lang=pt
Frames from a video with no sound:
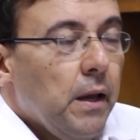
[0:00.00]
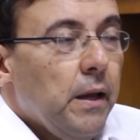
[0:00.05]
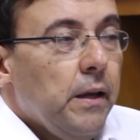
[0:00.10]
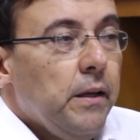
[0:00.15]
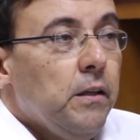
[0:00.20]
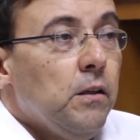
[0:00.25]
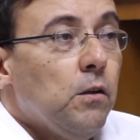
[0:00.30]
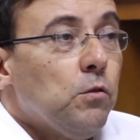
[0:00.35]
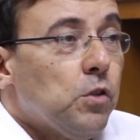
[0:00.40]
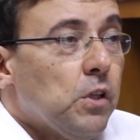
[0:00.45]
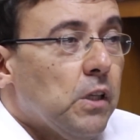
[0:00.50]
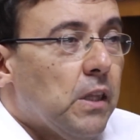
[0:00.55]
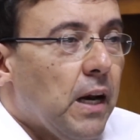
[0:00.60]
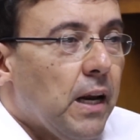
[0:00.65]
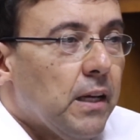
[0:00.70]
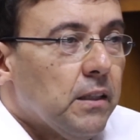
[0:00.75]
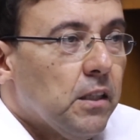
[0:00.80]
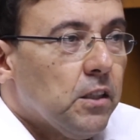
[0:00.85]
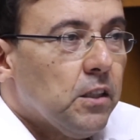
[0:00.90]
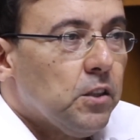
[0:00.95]
e não se
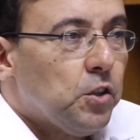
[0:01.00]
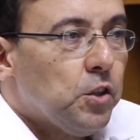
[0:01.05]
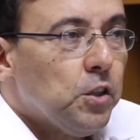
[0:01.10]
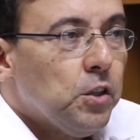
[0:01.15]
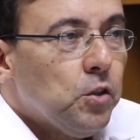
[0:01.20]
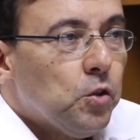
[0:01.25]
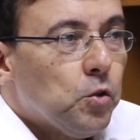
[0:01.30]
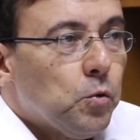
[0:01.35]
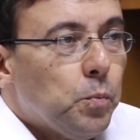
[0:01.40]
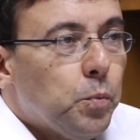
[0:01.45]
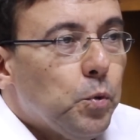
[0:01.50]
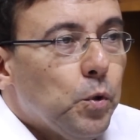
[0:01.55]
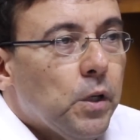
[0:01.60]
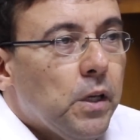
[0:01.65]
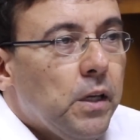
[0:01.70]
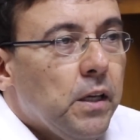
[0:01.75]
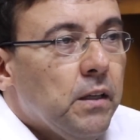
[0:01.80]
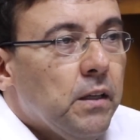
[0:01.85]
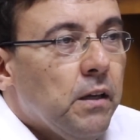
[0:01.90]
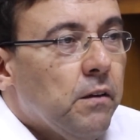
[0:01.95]
trata disso
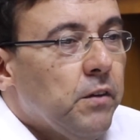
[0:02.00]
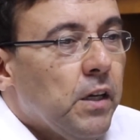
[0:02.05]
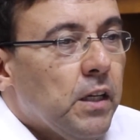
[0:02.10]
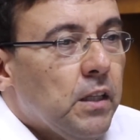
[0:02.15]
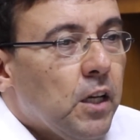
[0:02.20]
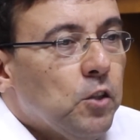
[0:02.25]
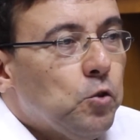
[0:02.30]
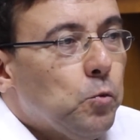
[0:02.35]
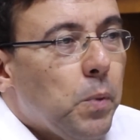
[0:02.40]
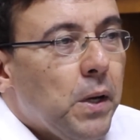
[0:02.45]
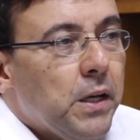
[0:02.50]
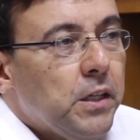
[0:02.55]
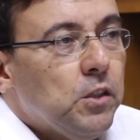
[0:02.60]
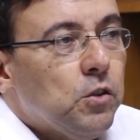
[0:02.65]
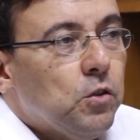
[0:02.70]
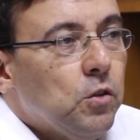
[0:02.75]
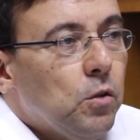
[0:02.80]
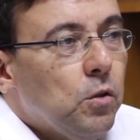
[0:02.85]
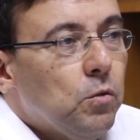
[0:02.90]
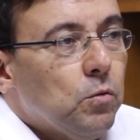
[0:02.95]
porque, na verdade, o
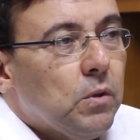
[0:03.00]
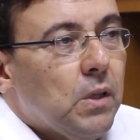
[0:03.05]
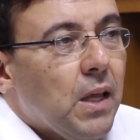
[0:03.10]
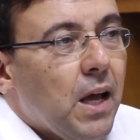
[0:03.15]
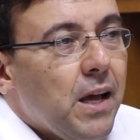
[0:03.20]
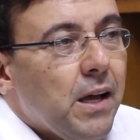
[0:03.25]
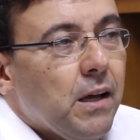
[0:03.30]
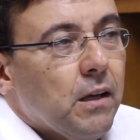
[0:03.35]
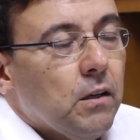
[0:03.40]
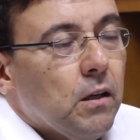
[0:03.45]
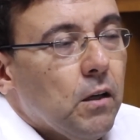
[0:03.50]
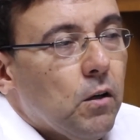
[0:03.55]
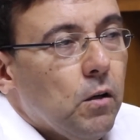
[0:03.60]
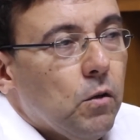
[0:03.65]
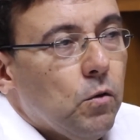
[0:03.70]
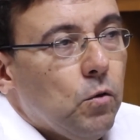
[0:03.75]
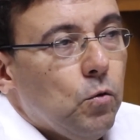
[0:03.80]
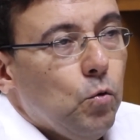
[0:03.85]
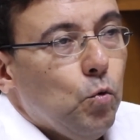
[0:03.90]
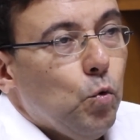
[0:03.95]
país não está
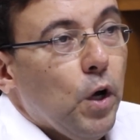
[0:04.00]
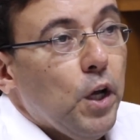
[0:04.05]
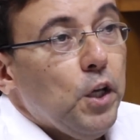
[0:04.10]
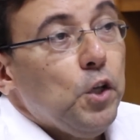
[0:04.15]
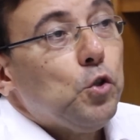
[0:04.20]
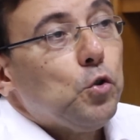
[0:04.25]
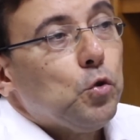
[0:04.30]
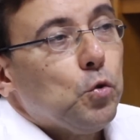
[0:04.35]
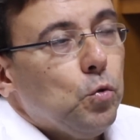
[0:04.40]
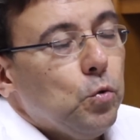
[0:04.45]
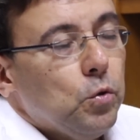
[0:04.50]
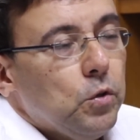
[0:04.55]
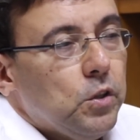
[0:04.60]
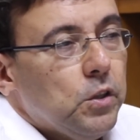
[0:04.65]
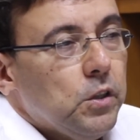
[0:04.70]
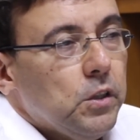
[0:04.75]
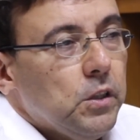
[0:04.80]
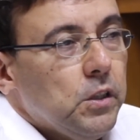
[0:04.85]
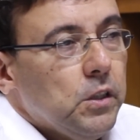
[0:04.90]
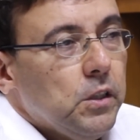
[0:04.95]
com risco
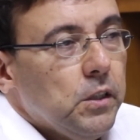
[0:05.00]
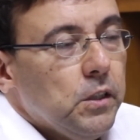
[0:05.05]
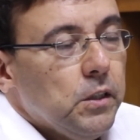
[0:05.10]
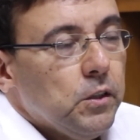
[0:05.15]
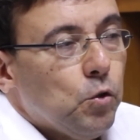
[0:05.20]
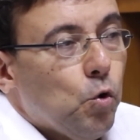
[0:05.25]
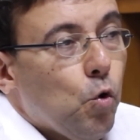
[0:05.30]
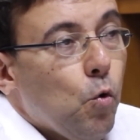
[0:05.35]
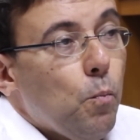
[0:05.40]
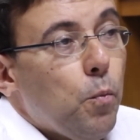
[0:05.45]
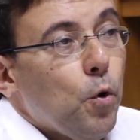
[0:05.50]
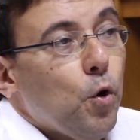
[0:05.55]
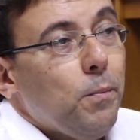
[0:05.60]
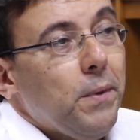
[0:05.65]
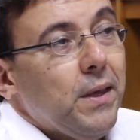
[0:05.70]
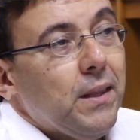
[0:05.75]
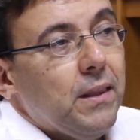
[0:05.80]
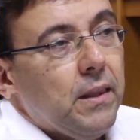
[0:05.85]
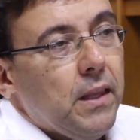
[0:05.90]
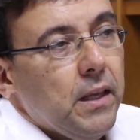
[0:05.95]
de
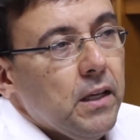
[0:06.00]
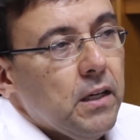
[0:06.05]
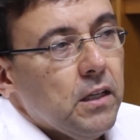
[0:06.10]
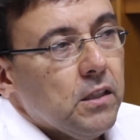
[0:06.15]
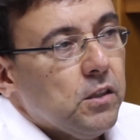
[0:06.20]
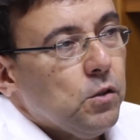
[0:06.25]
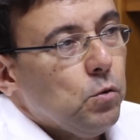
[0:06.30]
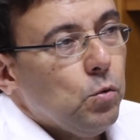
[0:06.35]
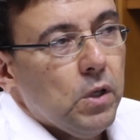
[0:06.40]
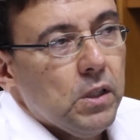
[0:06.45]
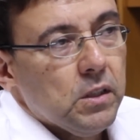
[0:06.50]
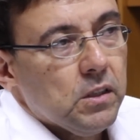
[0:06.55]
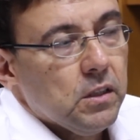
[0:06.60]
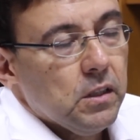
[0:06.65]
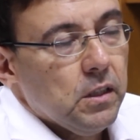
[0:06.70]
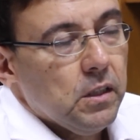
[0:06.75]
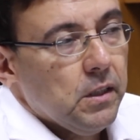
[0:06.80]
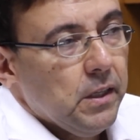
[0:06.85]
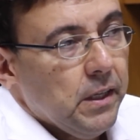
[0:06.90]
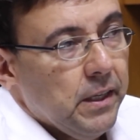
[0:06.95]
comprometer a
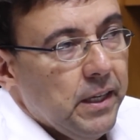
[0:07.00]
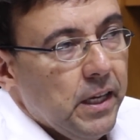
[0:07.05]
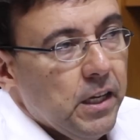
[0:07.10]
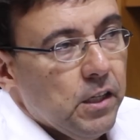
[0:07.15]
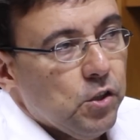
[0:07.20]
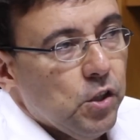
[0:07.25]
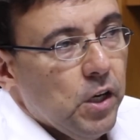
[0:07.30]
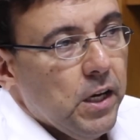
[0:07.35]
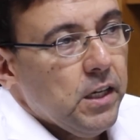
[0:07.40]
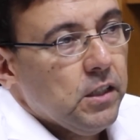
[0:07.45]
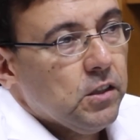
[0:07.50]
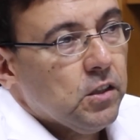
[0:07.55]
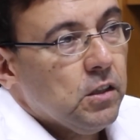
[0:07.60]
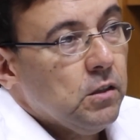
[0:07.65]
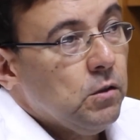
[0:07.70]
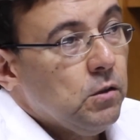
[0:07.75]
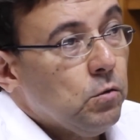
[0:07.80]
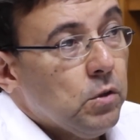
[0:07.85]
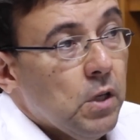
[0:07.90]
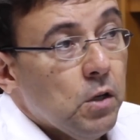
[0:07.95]
segurança
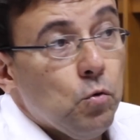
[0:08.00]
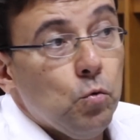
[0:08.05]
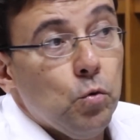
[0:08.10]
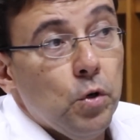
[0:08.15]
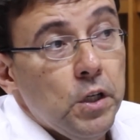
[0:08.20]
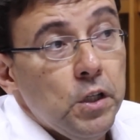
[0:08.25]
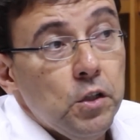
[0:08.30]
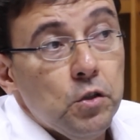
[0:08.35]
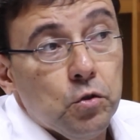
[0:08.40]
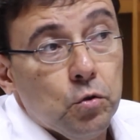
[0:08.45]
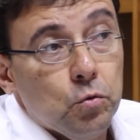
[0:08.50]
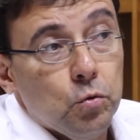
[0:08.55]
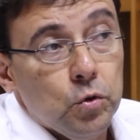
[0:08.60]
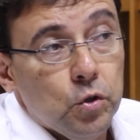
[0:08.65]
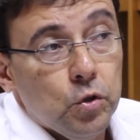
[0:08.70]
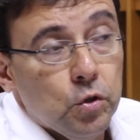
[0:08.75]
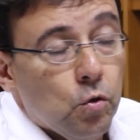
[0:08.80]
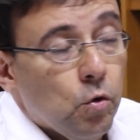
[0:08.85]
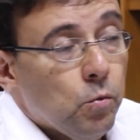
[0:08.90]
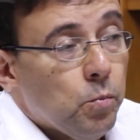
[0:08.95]
energética, não está com risco
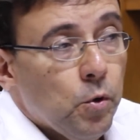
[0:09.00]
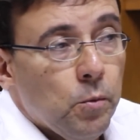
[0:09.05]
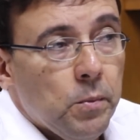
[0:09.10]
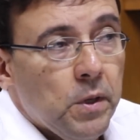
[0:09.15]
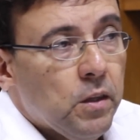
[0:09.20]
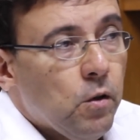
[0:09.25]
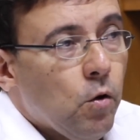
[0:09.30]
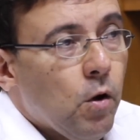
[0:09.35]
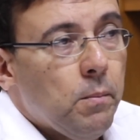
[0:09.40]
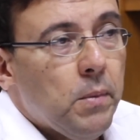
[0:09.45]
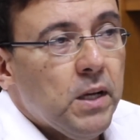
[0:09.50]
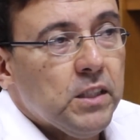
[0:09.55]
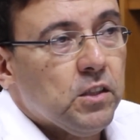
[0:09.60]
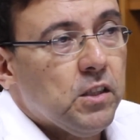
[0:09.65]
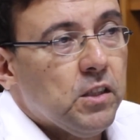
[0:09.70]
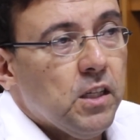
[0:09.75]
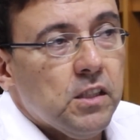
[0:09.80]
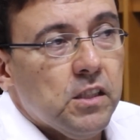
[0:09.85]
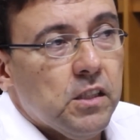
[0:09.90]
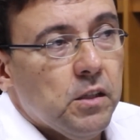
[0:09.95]
de comprometer o
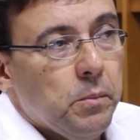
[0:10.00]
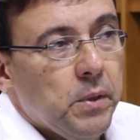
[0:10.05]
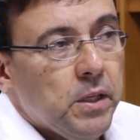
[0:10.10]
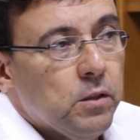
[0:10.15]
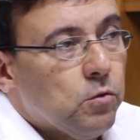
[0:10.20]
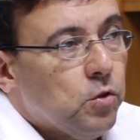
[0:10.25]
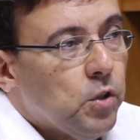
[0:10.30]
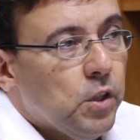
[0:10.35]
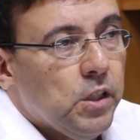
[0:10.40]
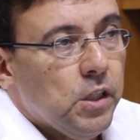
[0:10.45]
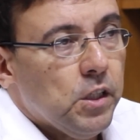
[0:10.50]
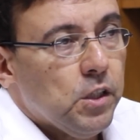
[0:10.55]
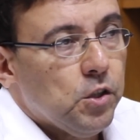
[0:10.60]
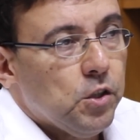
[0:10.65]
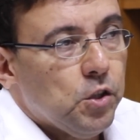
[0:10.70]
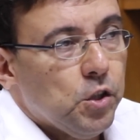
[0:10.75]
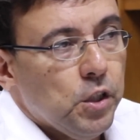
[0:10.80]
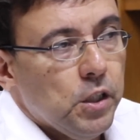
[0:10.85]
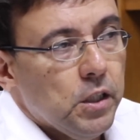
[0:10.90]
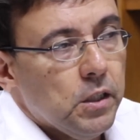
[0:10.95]
abastecimento de
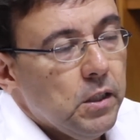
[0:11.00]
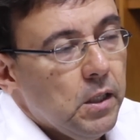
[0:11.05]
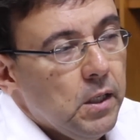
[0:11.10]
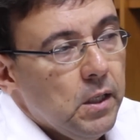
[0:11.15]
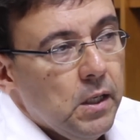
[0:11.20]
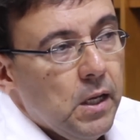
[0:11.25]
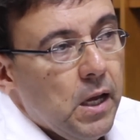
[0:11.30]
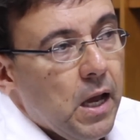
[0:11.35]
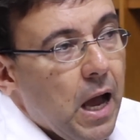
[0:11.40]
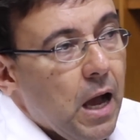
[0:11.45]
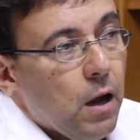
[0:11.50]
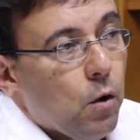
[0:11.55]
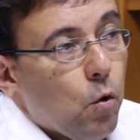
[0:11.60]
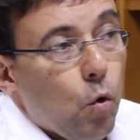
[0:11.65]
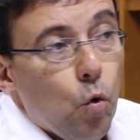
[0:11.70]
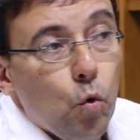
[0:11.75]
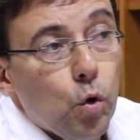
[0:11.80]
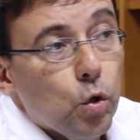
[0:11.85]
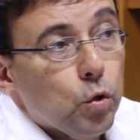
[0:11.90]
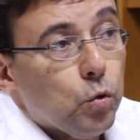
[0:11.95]
energia a
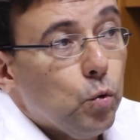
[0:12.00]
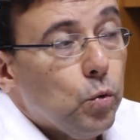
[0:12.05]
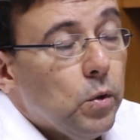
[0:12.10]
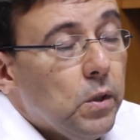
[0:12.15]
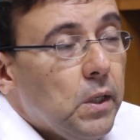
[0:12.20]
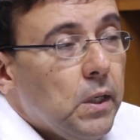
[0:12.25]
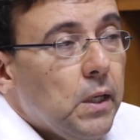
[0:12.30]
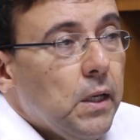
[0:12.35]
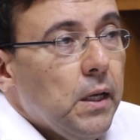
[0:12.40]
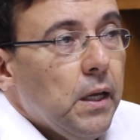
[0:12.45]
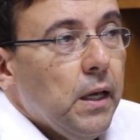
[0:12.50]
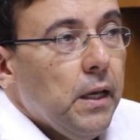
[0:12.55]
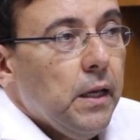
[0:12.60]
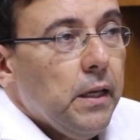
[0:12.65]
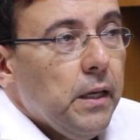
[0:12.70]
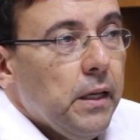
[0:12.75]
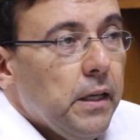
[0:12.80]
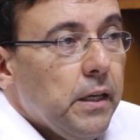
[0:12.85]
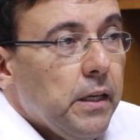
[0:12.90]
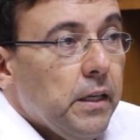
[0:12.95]
curto
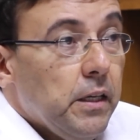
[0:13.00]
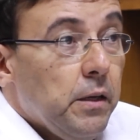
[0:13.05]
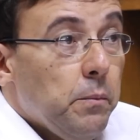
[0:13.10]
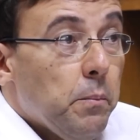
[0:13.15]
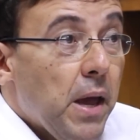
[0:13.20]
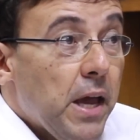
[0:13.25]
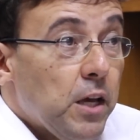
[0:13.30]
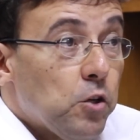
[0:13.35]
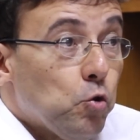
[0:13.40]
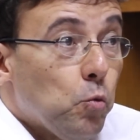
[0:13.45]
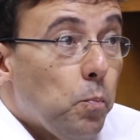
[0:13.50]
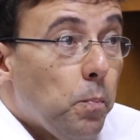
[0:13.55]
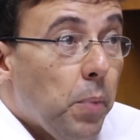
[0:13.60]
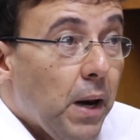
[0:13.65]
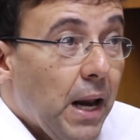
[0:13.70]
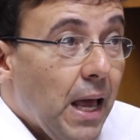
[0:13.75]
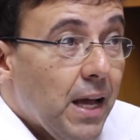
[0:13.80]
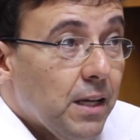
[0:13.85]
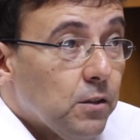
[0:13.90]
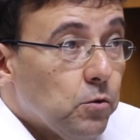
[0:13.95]
e, e médio
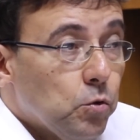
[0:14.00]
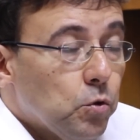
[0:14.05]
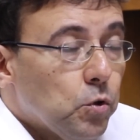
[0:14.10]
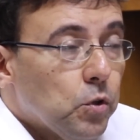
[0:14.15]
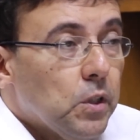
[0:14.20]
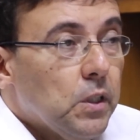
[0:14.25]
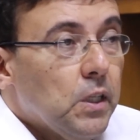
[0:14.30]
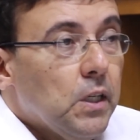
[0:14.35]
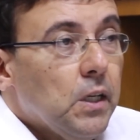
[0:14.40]
prazos.